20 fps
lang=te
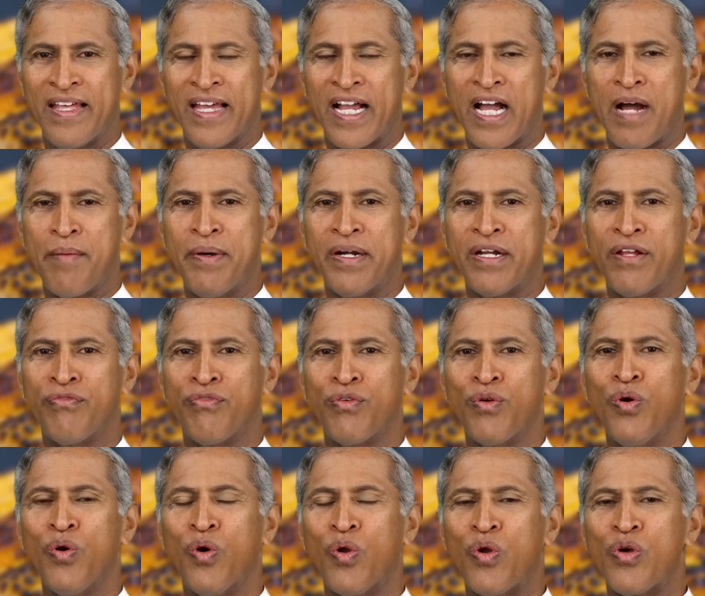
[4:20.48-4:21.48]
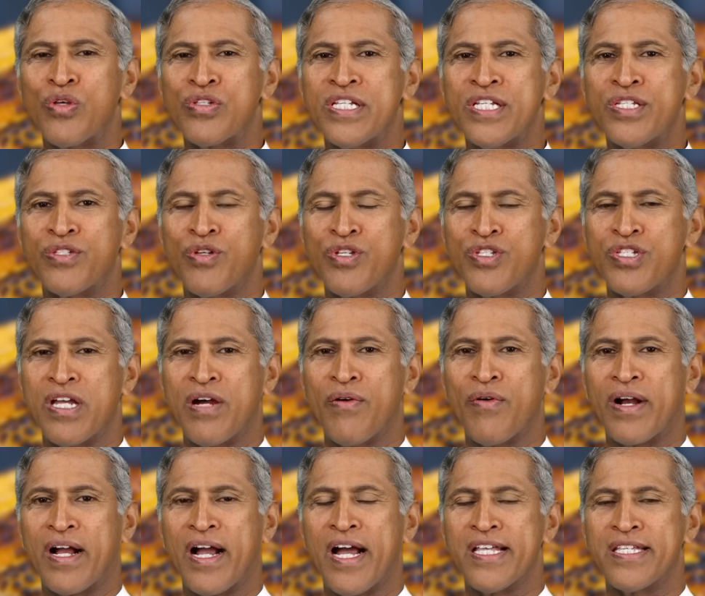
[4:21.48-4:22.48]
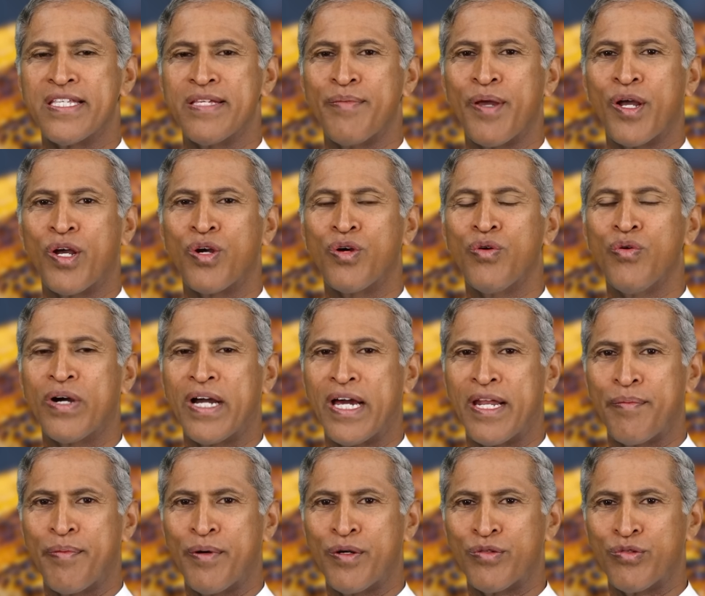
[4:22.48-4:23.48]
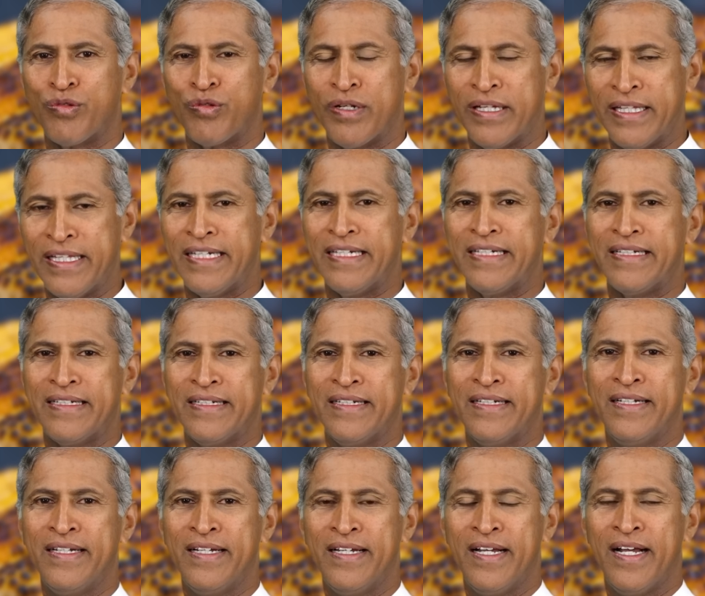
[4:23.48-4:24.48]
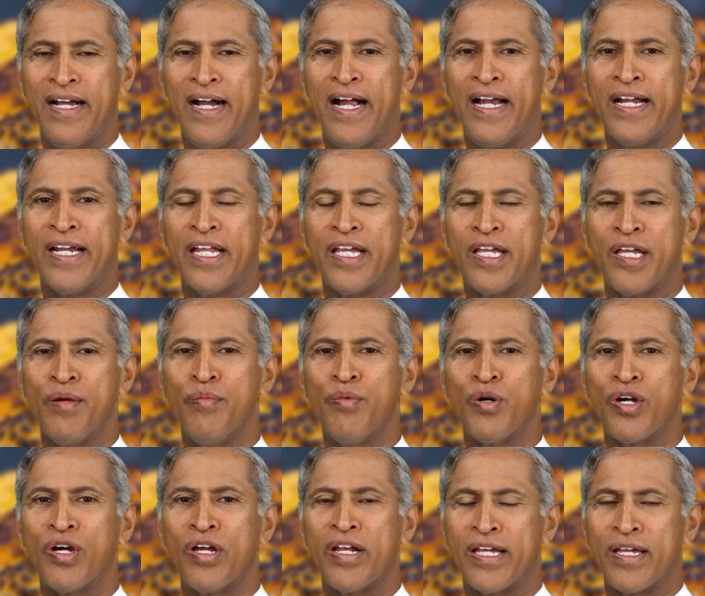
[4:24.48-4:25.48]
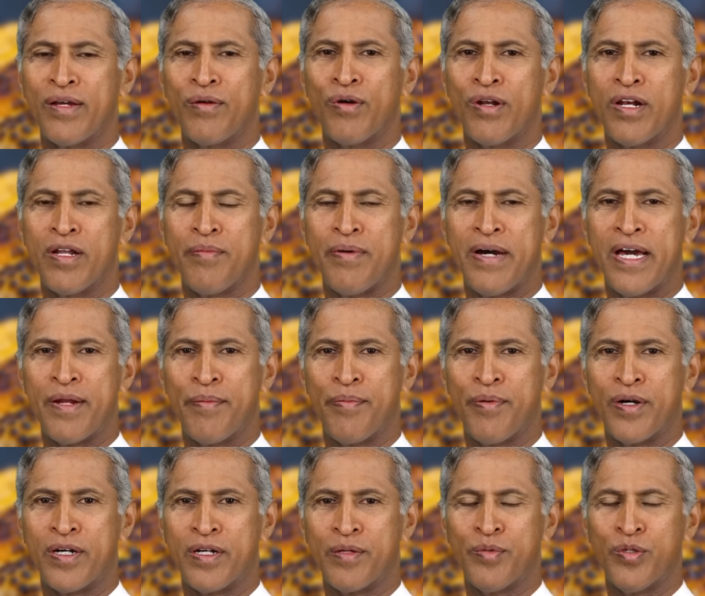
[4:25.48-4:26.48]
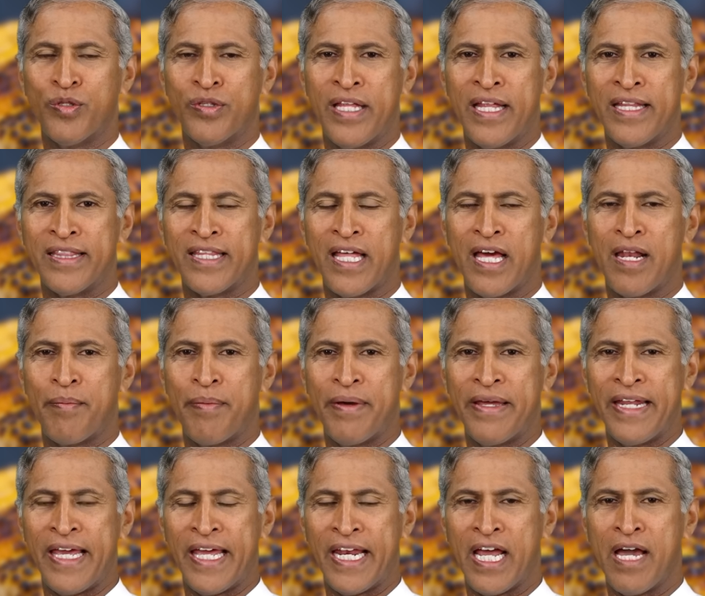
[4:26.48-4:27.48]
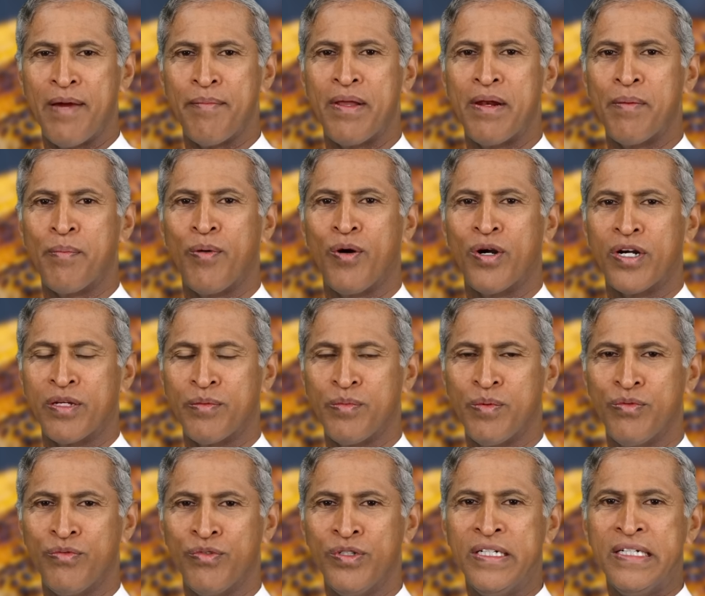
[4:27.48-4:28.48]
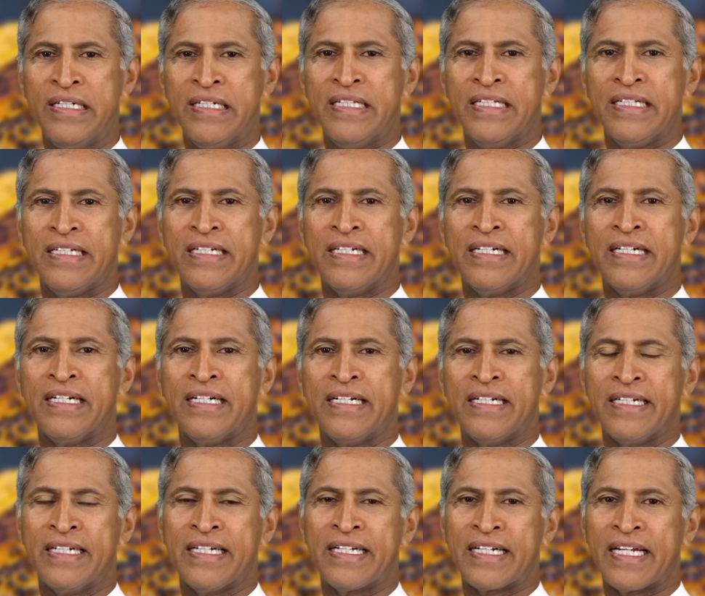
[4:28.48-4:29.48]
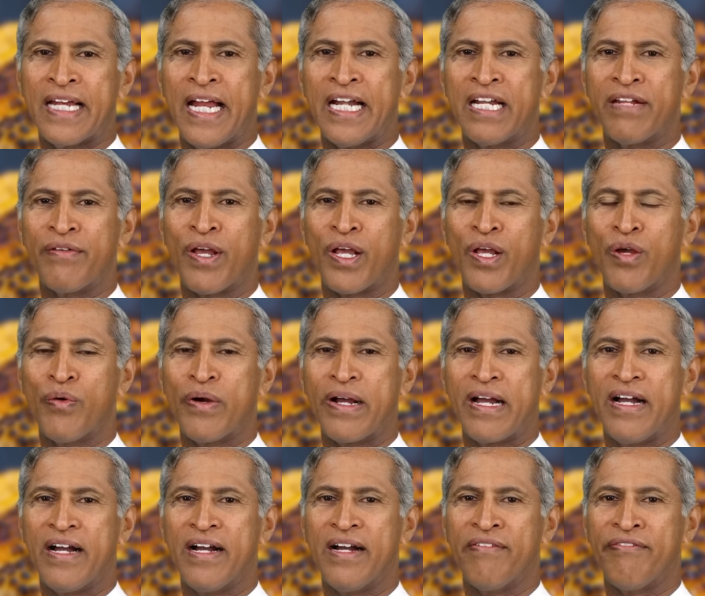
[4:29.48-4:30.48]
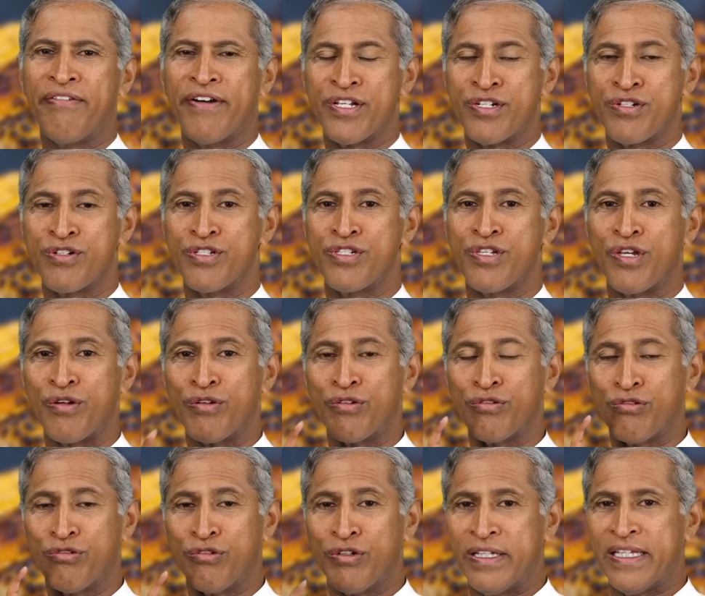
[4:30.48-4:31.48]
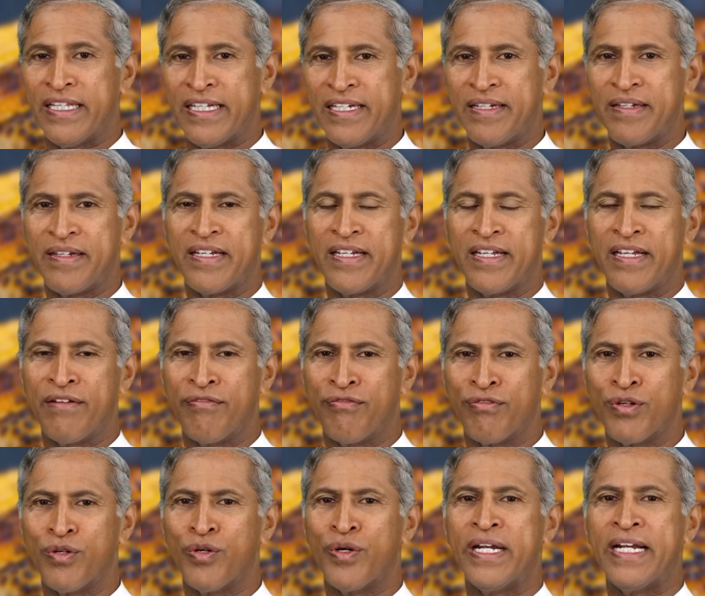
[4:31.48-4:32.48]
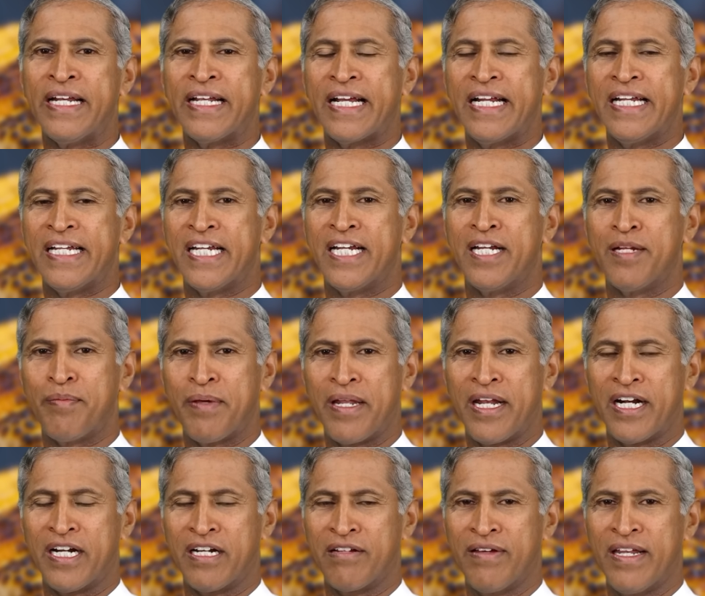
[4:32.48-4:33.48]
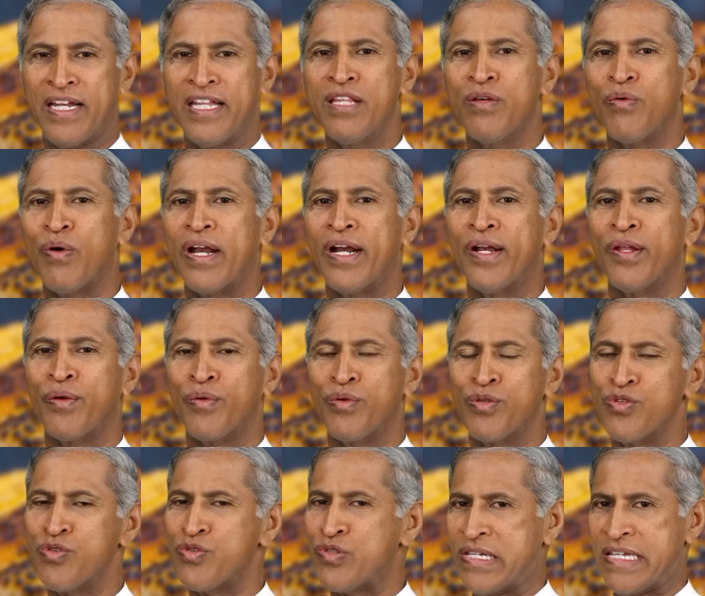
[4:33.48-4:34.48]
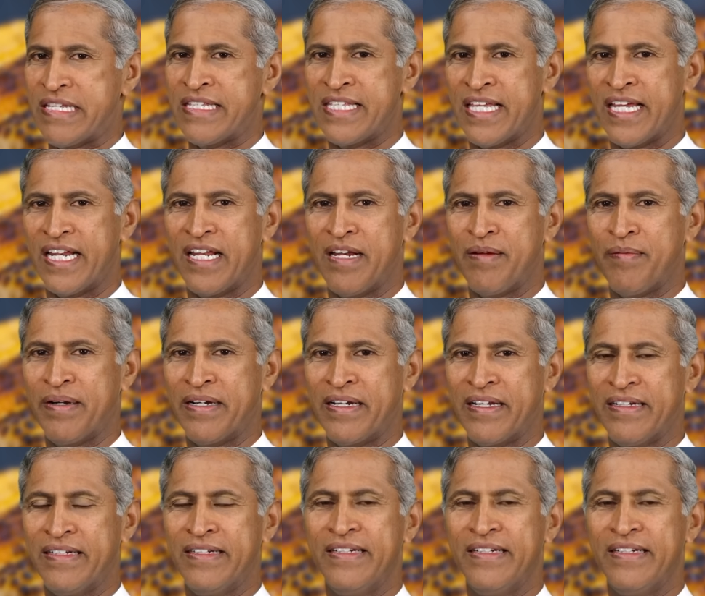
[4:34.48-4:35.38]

కాబట్టి ఫ్లోరోసిస్ వచ్చే అవకాశం ఎక్కువ కనపడుతున్నది అంటే ఎముకలకి గుల్లబారిపోవటము దంతాలపైన ఎనామిల్ పోవటము ఇట్లాంటివి ఎక్కువగా ఫస్ట్ జరుగుతున్నది ఈ ఫ్లోరిన్ కంటెంట్ పెరగటం వల్ల వాళ్ళు రుజువు చేశారనమాట